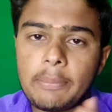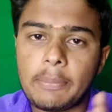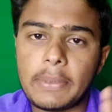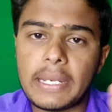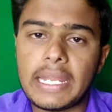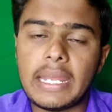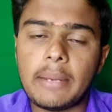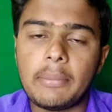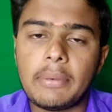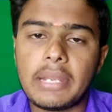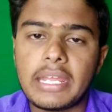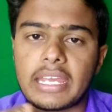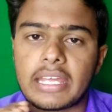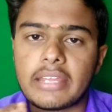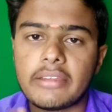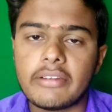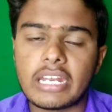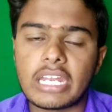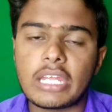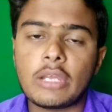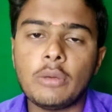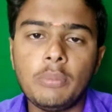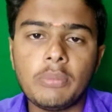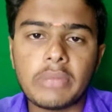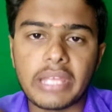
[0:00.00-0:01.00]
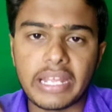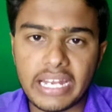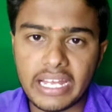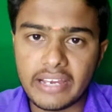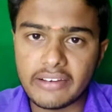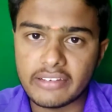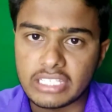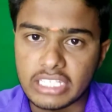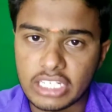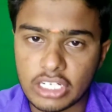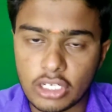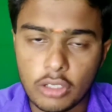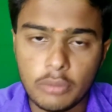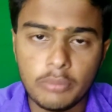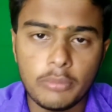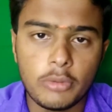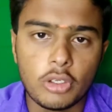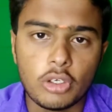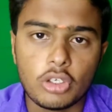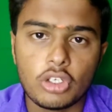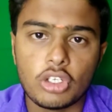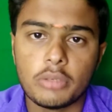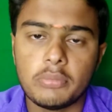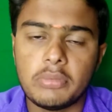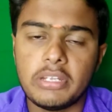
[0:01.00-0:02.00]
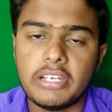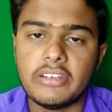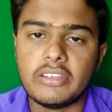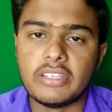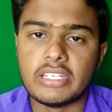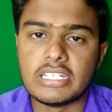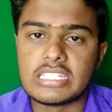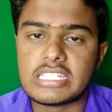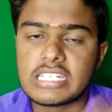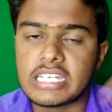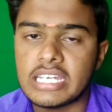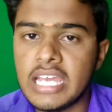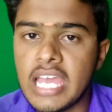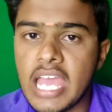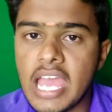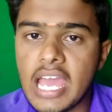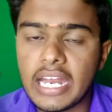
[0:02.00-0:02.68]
எப்படி அப்படிங்கிறது வரைக்கும் எல்லா விஷயங்களும் யூடியூப்லேயே வந்துருச்சு